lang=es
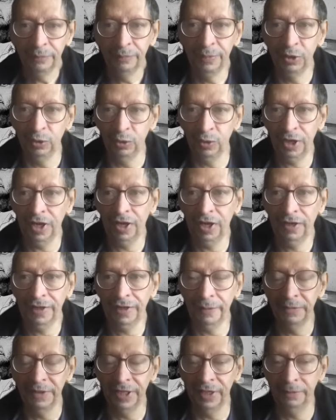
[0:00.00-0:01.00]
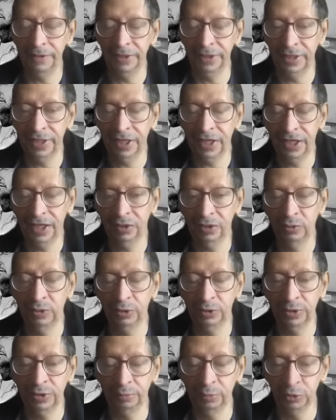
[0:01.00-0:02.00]
Pero ah, también habría
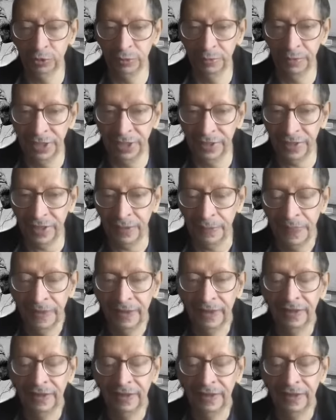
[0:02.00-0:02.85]
alguna otra posibilidad